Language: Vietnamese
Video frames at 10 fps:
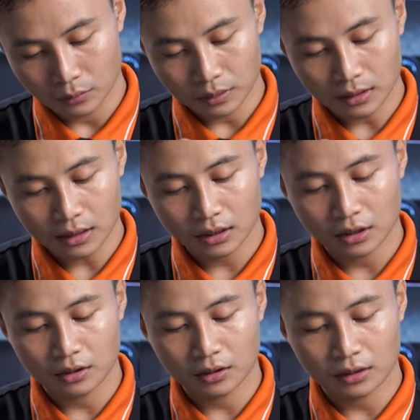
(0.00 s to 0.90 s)
ngoài ra
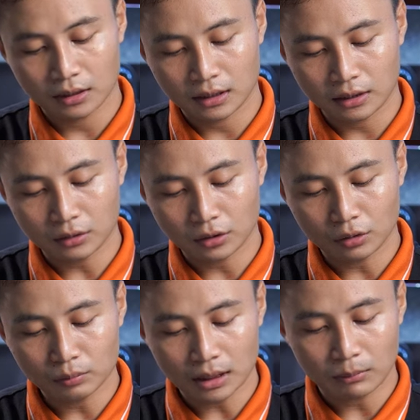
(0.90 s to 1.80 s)
thì ờ, nhà hãng còn
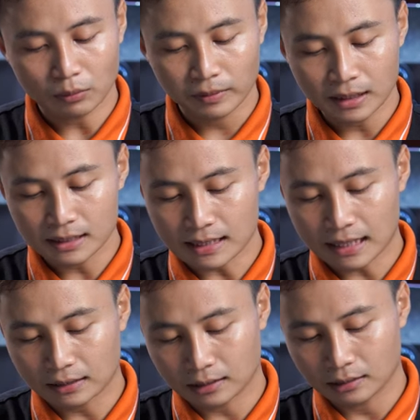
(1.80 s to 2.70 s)
cho chúng ta một dây
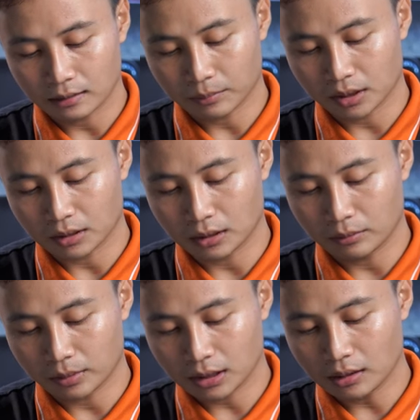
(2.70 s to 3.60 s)
sạc nè mình hình
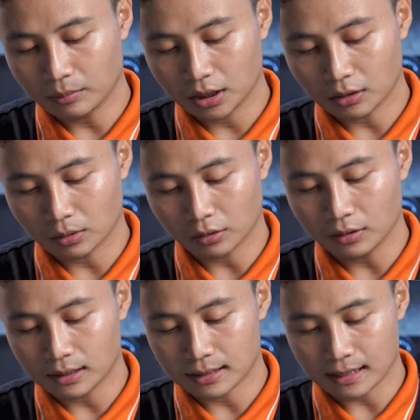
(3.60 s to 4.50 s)
như mình thấy ở bên trong là
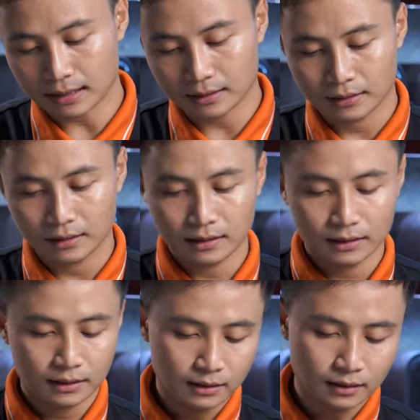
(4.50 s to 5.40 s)
có dây sạc
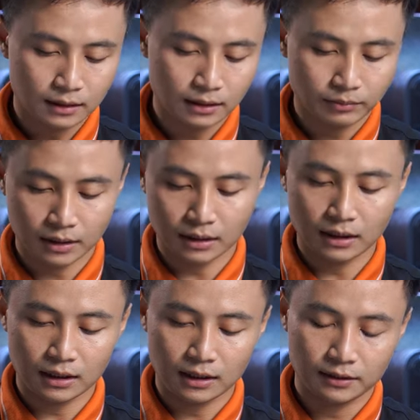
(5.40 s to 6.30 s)
đây mình
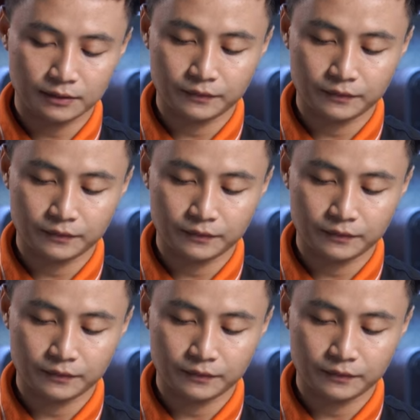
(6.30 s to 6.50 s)
để đây đi